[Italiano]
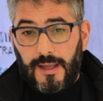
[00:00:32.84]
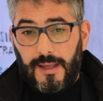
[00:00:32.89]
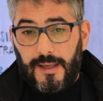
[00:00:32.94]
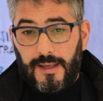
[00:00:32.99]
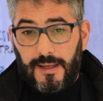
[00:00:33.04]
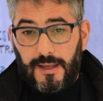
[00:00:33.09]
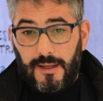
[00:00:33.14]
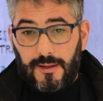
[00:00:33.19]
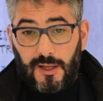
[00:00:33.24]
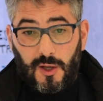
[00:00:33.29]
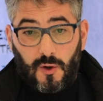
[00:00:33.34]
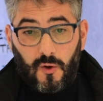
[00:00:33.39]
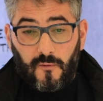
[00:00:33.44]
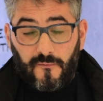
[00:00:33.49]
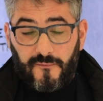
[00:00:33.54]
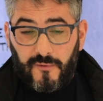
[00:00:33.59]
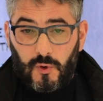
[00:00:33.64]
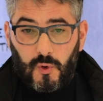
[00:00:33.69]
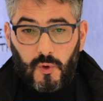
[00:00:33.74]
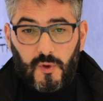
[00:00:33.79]
nei
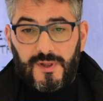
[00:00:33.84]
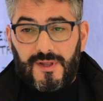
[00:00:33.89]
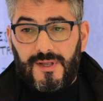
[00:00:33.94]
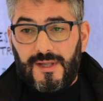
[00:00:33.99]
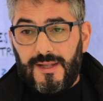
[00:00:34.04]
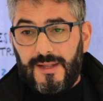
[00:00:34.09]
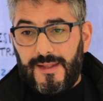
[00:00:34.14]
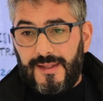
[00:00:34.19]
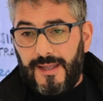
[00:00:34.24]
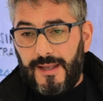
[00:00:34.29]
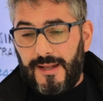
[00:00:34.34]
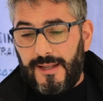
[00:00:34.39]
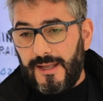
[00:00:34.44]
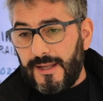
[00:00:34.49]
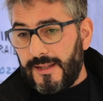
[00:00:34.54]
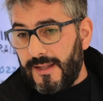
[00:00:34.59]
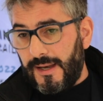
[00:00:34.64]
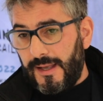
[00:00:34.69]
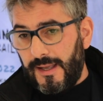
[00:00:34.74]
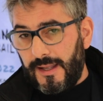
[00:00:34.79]
confronti degli
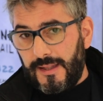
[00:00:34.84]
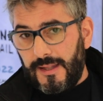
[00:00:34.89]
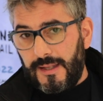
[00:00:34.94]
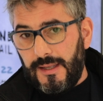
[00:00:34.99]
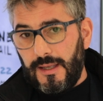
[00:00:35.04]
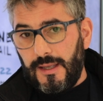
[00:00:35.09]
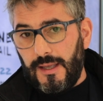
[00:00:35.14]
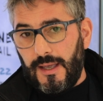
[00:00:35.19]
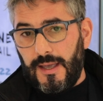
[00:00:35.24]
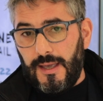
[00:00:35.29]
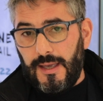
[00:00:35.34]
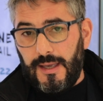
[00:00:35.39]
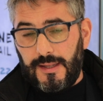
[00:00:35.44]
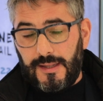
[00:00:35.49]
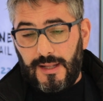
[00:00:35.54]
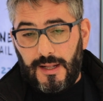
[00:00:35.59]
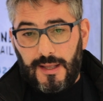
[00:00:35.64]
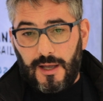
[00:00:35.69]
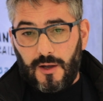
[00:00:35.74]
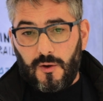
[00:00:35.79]
atleti e
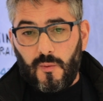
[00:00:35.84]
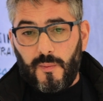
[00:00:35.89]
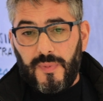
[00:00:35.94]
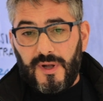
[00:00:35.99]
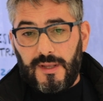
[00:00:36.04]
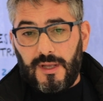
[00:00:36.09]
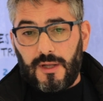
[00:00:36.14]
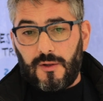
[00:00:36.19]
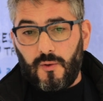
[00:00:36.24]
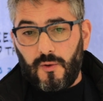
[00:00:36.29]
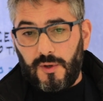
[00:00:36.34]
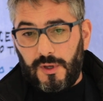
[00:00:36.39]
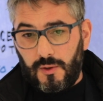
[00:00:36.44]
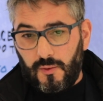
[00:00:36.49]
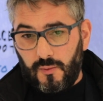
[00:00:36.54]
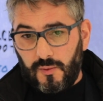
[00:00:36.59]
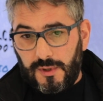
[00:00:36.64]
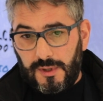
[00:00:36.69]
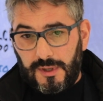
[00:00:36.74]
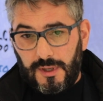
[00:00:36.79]
degli accompagnatori
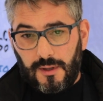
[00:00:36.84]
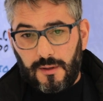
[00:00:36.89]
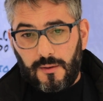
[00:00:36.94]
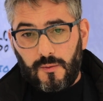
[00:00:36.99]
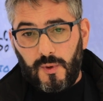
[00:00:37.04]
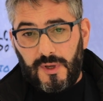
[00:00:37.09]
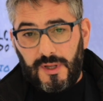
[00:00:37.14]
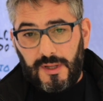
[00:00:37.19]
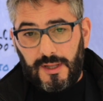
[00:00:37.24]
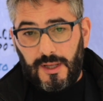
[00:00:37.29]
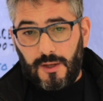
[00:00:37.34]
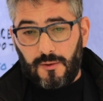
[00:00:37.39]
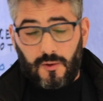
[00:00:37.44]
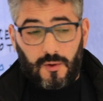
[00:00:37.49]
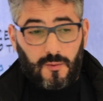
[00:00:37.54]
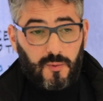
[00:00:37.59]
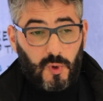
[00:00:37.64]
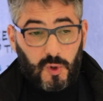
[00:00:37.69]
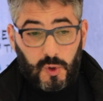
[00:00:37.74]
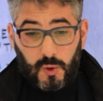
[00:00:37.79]
tutti. Quindi è
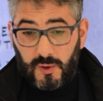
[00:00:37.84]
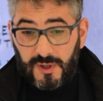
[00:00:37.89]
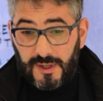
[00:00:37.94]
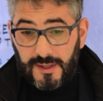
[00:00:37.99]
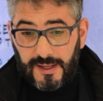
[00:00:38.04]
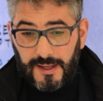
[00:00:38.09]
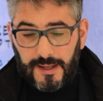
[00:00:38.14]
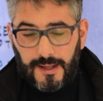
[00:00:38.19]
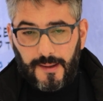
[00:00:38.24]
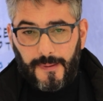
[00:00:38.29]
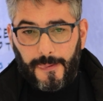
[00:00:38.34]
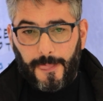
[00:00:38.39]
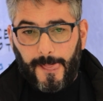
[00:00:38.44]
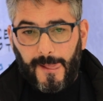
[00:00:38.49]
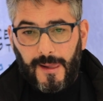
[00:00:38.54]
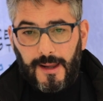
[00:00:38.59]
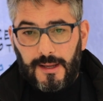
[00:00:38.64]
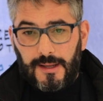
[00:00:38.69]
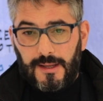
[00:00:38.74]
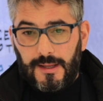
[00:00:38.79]
un'opportunità
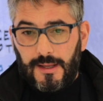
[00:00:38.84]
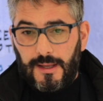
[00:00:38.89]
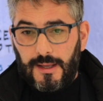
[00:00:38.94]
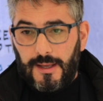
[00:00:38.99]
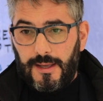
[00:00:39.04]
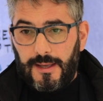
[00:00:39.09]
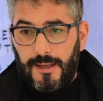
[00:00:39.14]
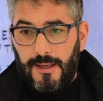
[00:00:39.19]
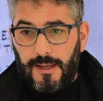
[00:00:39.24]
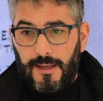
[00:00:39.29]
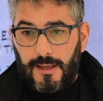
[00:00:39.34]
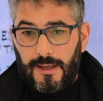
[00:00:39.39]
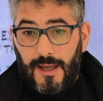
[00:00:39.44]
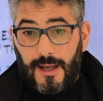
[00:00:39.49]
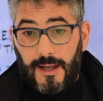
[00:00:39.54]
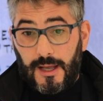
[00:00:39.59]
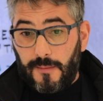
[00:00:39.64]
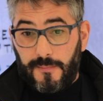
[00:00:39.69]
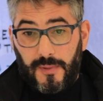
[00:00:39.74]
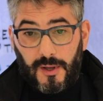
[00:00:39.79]
e
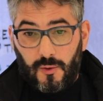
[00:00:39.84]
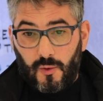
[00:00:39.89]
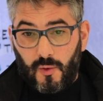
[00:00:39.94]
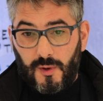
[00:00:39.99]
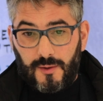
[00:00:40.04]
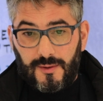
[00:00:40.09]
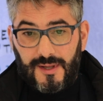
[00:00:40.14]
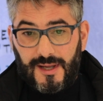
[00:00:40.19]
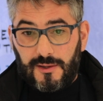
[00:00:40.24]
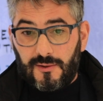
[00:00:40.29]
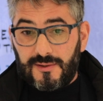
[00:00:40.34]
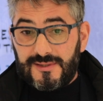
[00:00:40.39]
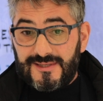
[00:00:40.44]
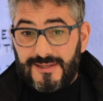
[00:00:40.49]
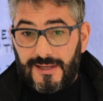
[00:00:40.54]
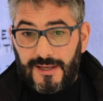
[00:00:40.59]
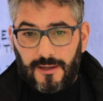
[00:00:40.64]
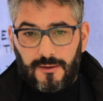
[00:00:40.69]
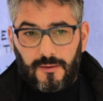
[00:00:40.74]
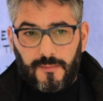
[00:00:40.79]
anche per noi un anno
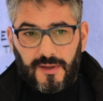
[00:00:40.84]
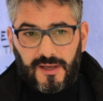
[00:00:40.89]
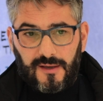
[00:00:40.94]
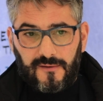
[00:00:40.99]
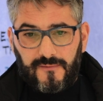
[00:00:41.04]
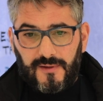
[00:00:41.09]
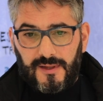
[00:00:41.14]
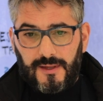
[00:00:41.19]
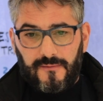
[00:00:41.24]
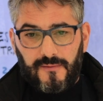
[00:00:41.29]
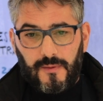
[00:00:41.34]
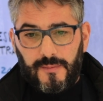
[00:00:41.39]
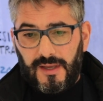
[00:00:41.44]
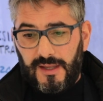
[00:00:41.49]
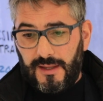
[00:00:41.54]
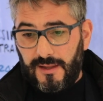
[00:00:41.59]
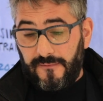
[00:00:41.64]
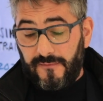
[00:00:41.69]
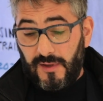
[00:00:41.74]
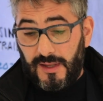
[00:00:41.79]
zero perché
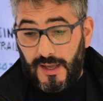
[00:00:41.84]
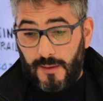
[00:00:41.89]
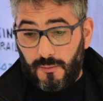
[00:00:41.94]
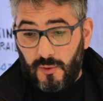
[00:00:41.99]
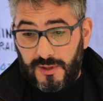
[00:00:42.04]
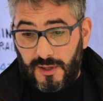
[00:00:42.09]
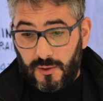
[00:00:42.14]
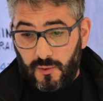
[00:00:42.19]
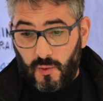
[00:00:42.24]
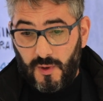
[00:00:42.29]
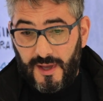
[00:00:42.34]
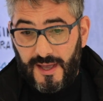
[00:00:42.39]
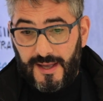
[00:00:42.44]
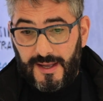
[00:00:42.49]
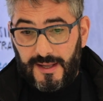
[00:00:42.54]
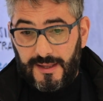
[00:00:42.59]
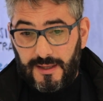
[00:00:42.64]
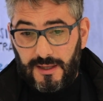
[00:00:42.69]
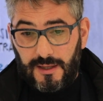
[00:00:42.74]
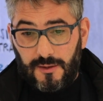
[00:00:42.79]
effettivamente veniamo da due
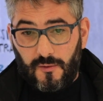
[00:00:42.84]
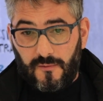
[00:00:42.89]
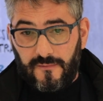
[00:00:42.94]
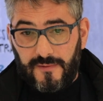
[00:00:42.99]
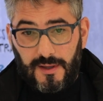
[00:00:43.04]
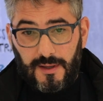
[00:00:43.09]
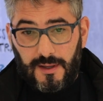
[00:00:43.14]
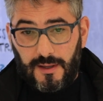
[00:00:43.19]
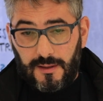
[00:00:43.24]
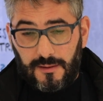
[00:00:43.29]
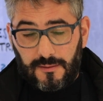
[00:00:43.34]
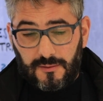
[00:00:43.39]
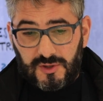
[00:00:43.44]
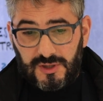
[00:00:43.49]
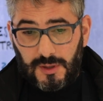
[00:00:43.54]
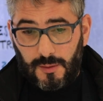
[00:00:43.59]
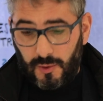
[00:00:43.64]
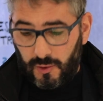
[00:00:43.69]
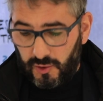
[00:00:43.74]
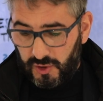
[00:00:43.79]
anni dove non
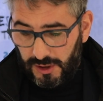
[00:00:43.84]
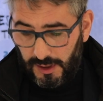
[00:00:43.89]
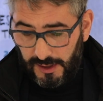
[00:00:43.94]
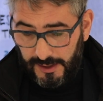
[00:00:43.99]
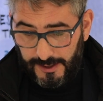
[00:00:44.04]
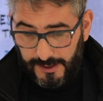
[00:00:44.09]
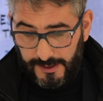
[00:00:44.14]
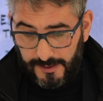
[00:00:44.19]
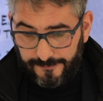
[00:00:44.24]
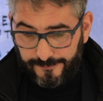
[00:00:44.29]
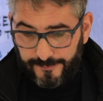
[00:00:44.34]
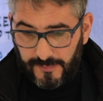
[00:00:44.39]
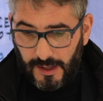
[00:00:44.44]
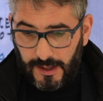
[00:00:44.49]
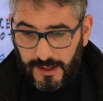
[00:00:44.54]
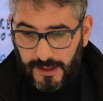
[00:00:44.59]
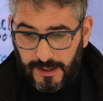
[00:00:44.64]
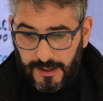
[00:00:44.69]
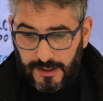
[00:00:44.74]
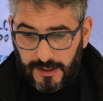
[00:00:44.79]
siamo riusciti
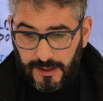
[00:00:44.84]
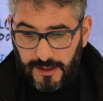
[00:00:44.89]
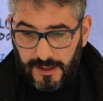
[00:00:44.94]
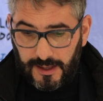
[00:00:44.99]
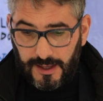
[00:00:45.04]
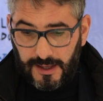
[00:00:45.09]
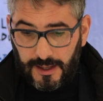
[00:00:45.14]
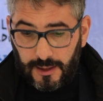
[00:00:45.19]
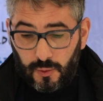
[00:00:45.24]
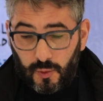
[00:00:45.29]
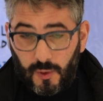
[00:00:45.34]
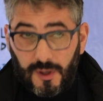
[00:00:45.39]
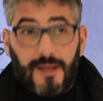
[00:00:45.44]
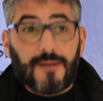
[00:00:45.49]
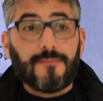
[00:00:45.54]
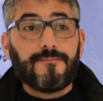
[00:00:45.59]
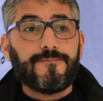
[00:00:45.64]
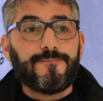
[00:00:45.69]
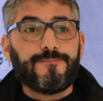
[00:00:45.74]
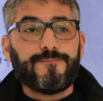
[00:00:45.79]
a creare
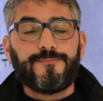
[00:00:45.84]
nulla.